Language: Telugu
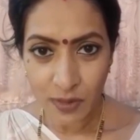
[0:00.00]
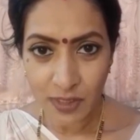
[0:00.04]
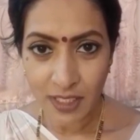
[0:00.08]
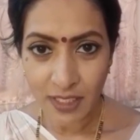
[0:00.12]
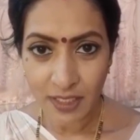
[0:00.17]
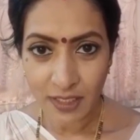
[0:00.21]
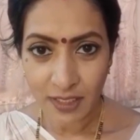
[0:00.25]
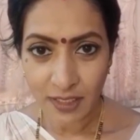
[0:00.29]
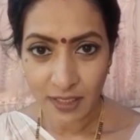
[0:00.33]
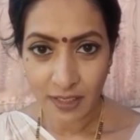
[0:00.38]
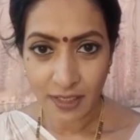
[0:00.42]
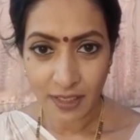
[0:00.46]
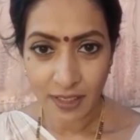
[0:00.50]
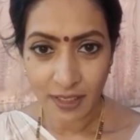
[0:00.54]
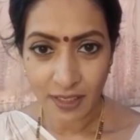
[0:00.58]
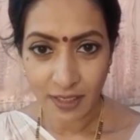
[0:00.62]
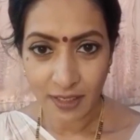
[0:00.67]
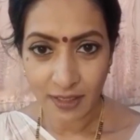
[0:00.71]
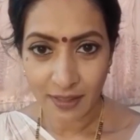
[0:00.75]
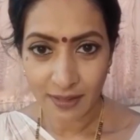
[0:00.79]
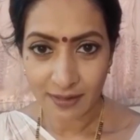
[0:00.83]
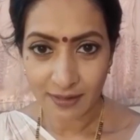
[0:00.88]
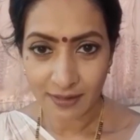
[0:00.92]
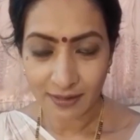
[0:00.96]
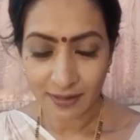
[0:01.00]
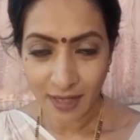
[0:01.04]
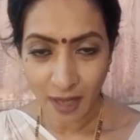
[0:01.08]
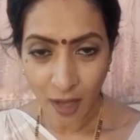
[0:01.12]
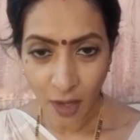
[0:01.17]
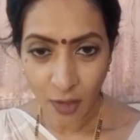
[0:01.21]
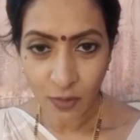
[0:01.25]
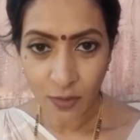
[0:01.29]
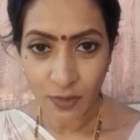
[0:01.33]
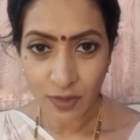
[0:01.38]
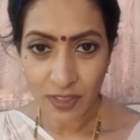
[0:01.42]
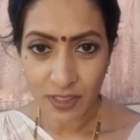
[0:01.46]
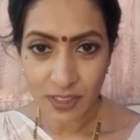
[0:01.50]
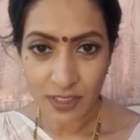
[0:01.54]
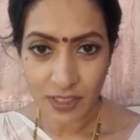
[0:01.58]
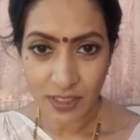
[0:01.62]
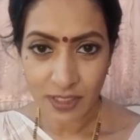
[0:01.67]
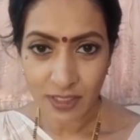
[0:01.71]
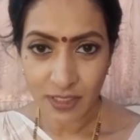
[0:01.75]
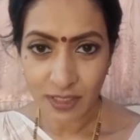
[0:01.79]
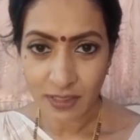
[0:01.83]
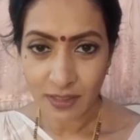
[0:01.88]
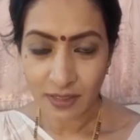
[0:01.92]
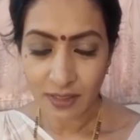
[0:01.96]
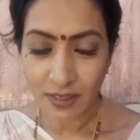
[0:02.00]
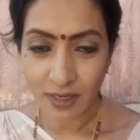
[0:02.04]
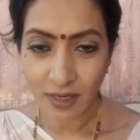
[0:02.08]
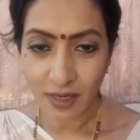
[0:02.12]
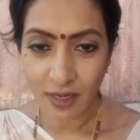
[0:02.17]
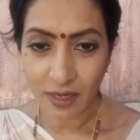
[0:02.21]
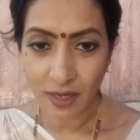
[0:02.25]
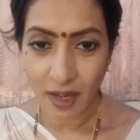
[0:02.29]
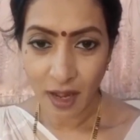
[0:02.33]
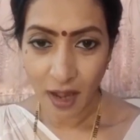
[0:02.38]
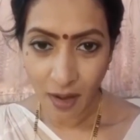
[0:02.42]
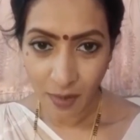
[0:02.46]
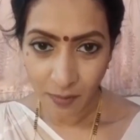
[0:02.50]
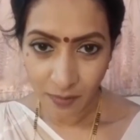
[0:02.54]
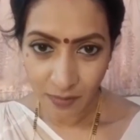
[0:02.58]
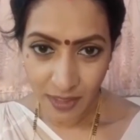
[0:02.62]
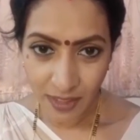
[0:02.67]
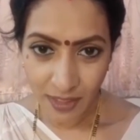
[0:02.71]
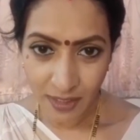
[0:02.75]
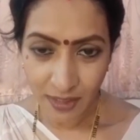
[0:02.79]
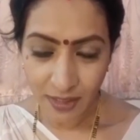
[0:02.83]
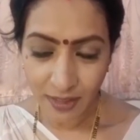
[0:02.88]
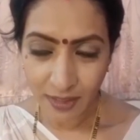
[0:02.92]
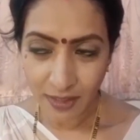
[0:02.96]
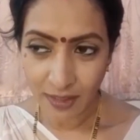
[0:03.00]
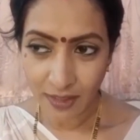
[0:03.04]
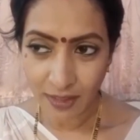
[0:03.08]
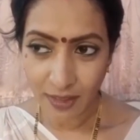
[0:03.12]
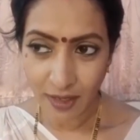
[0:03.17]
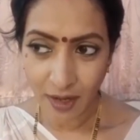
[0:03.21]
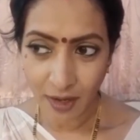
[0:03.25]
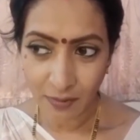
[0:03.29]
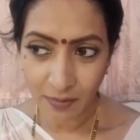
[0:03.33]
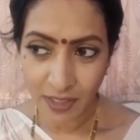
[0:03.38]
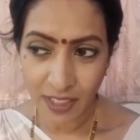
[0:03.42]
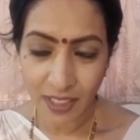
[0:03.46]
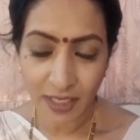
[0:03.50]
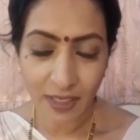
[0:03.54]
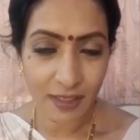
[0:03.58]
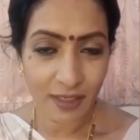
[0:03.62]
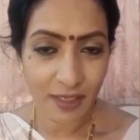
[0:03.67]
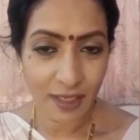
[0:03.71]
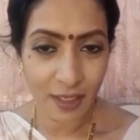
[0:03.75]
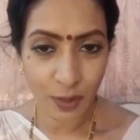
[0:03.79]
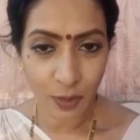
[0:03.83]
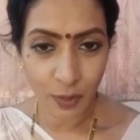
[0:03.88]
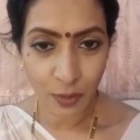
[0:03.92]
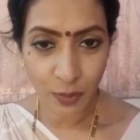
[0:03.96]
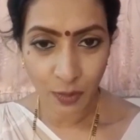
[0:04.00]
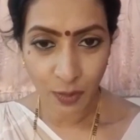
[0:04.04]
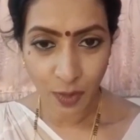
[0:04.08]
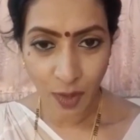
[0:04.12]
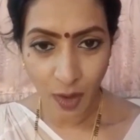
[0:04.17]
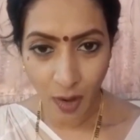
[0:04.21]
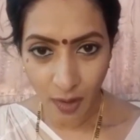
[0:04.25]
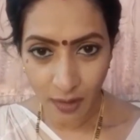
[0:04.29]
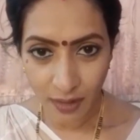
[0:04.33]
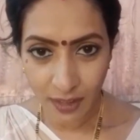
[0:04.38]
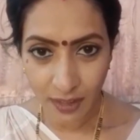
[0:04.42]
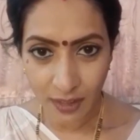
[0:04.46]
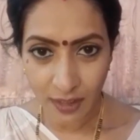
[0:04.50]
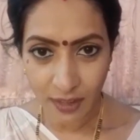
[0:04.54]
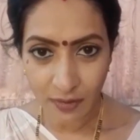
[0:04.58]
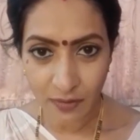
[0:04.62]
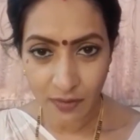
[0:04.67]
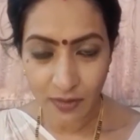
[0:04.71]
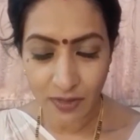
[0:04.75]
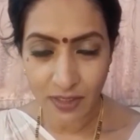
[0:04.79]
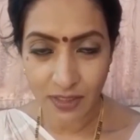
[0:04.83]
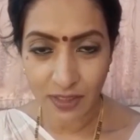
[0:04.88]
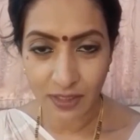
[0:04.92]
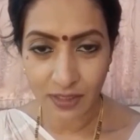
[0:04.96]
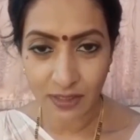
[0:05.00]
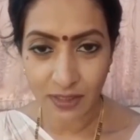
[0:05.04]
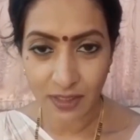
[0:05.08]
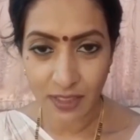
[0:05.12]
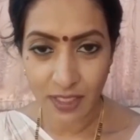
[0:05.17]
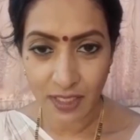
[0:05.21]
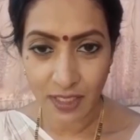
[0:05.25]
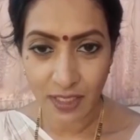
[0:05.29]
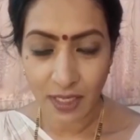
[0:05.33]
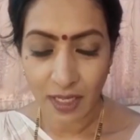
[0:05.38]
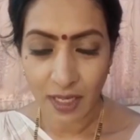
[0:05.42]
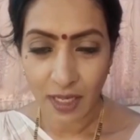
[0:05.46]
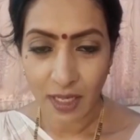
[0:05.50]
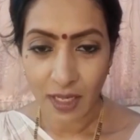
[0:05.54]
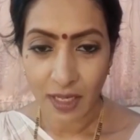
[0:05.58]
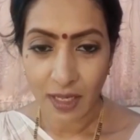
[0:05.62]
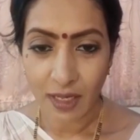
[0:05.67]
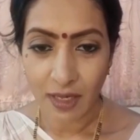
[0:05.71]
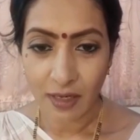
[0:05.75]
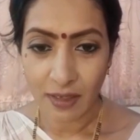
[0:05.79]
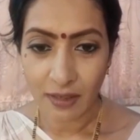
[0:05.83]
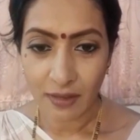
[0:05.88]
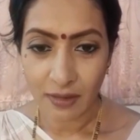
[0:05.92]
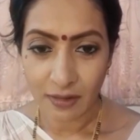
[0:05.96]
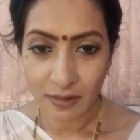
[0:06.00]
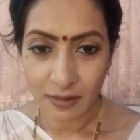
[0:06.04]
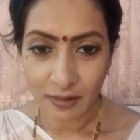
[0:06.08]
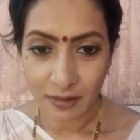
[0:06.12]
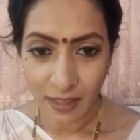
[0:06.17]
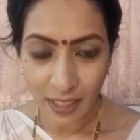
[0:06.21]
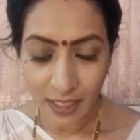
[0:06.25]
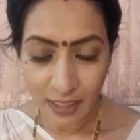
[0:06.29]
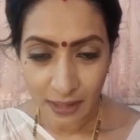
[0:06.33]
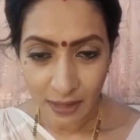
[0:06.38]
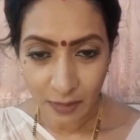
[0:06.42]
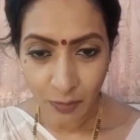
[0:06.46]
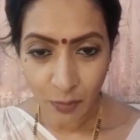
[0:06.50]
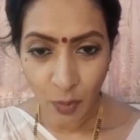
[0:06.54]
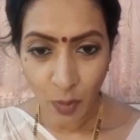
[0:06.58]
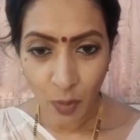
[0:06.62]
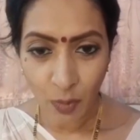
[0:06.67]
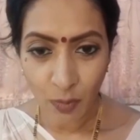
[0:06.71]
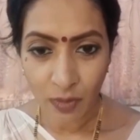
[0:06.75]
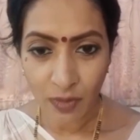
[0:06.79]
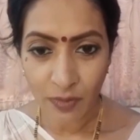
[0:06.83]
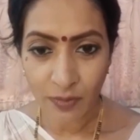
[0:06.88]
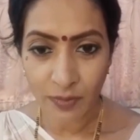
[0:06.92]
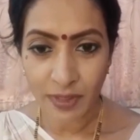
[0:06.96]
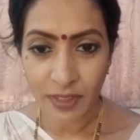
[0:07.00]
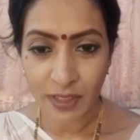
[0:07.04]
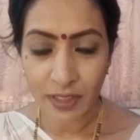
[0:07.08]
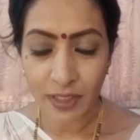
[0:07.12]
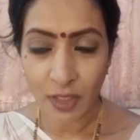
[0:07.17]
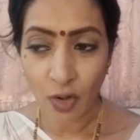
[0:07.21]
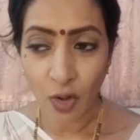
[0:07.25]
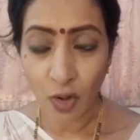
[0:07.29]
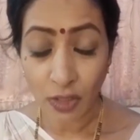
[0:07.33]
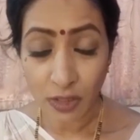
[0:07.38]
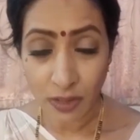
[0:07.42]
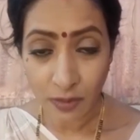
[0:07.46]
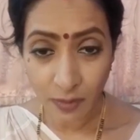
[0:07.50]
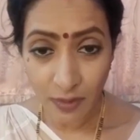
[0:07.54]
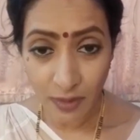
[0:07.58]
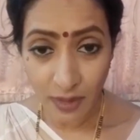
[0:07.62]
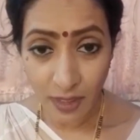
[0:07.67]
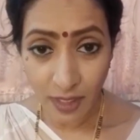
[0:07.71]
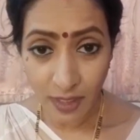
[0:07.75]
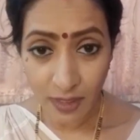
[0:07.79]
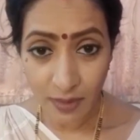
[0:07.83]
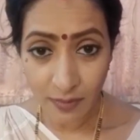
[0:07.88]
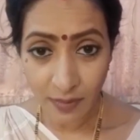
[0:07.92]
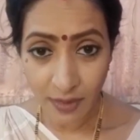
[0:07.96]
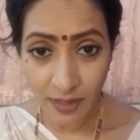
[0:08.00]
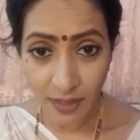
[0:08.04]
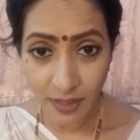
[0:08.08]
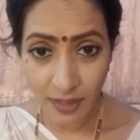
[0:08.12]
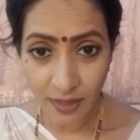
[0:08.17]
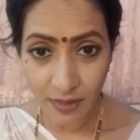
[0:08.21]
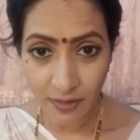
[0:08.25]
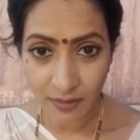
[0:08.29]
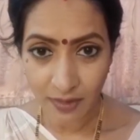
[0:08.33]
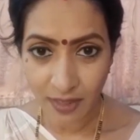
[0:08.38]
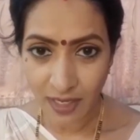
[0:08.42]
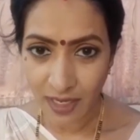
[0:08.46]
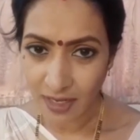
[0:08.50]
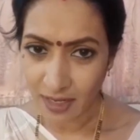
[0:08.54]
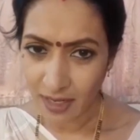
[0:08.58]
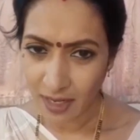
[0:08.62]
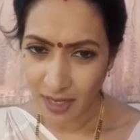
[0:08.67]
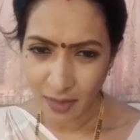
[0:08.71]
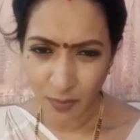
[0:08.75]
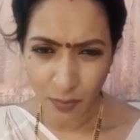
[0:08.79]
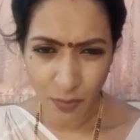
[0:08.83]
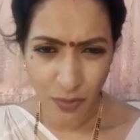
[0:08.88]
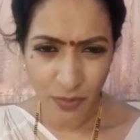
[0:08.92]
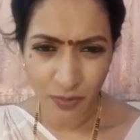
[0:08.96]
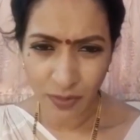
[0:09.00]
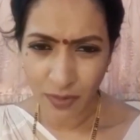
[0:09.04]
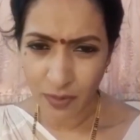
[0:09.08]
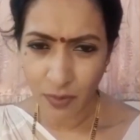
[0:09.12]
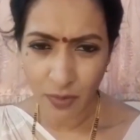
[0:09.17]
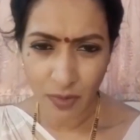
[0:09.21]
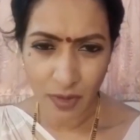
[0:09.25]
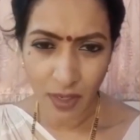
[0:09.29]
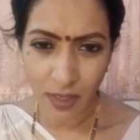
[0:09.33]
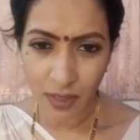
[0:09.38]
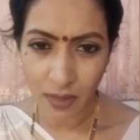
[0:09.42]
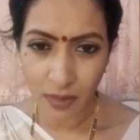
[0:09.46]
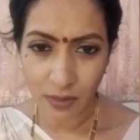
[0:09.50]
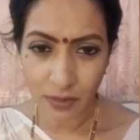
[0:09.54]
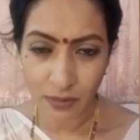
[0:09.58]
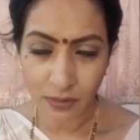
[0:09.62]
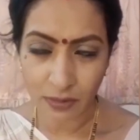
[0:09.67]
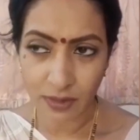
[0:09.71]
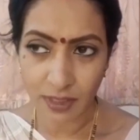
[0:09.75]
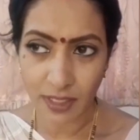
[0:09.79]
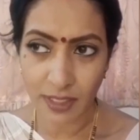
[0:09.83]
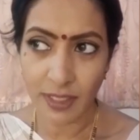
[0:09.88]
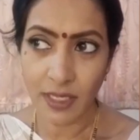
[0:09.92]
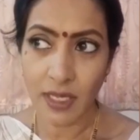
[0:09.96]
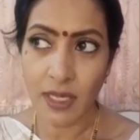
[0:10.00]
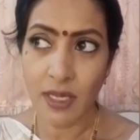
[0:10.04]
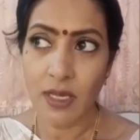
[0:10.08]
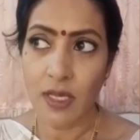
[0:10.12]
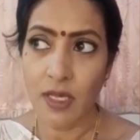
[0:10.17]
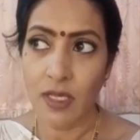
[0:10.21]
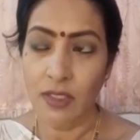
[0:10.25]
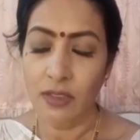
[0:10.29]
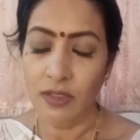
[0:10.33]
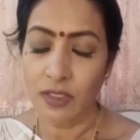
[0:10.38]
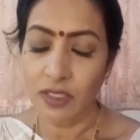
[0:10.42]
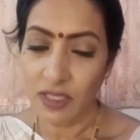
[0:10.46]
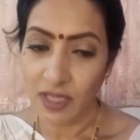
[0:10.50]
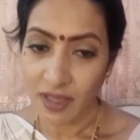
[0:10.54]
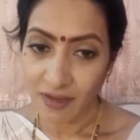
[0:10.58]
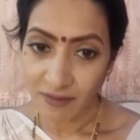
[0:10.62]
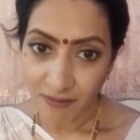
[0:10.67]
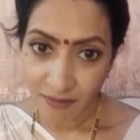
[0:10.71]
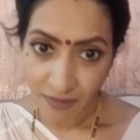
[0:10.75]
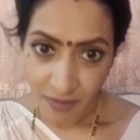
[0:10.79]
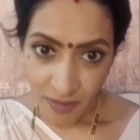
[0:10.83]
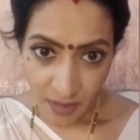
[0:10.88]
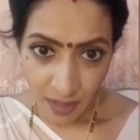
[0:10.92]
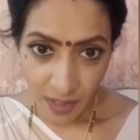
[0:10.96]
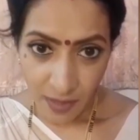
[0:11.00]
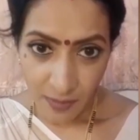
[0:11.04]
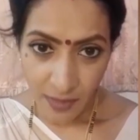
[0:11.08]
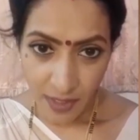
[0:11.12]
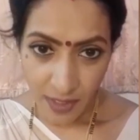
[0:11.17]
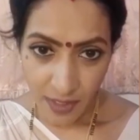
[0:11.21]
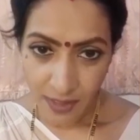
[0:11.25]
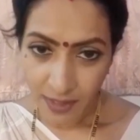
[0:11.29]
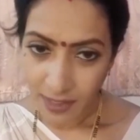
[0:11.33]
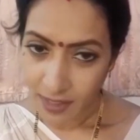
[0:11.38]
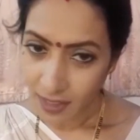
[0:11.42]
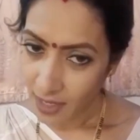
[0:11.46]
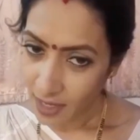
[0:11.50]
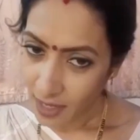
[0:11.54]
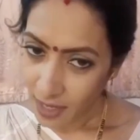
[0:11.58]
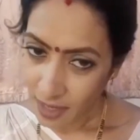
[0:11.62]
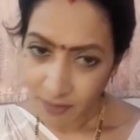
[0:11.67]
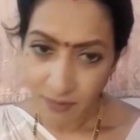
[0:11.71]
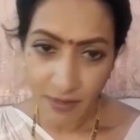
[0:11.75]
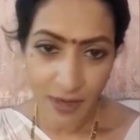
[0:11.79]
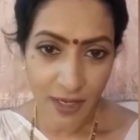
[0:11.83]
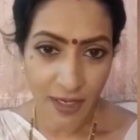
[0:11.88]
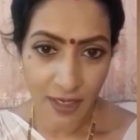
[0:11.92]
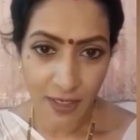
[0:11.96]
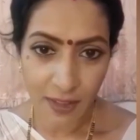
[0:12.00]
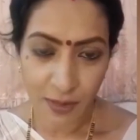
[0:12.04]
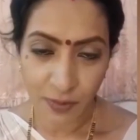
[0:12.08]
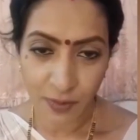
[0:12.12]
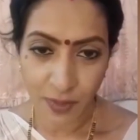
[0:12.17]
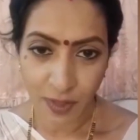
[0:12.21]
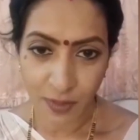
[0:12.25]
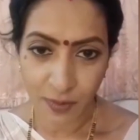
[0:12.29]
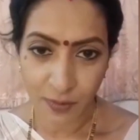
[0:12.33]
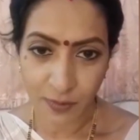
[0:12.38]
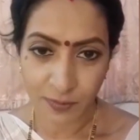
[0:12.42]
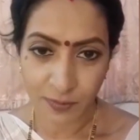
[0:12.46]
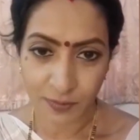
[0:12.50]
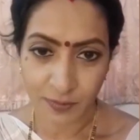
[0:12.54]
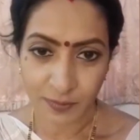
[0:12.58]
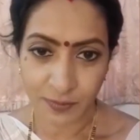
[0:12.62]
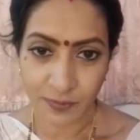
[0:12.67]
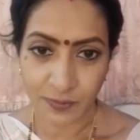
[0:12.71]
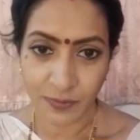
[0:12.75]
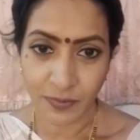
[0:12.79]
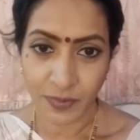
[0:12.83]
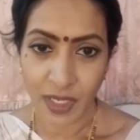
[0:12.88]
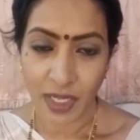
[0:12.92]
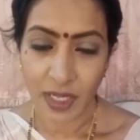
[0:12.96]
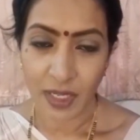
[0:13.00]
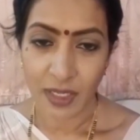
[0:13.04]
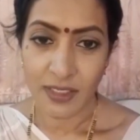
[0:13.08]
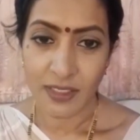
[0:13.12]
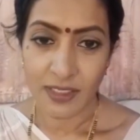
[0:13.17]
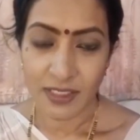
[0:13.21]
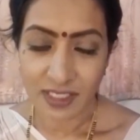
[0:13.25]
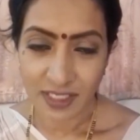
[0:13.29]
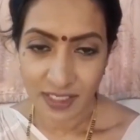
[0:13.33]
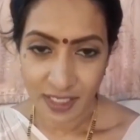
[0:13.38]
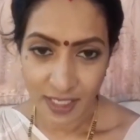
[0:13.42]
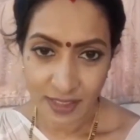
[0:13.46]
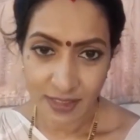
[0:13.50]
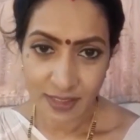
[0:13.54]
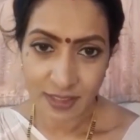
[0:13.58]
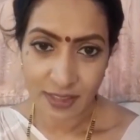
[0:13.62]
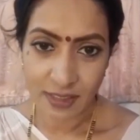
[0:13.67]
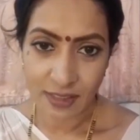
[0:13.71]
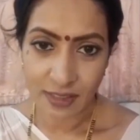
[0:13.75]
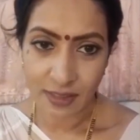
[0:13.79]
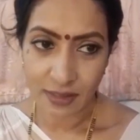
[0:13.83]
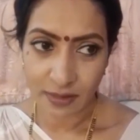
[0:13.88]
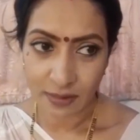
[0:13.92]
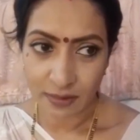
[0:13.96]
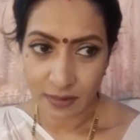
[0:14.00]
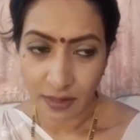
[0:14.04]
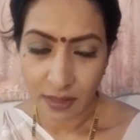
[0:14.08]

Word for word: న్యూస్ ఏంటంటే నా గురించి ఆమ్ని ఆమ్ని గారికి ఏదో హార్ట్ అటాక్ వచ్చింది హెల్త్ ప్రాబ్లం అయింది హాస్పిటల్ అడ్మిట్ అయ్యారు ఇలా లేనిపోయిన పుకార్లు వస్తున్నాయి సో ఇది ఎవరు నమ్మకండి ఏమీ లేదు నాకు జస్ట్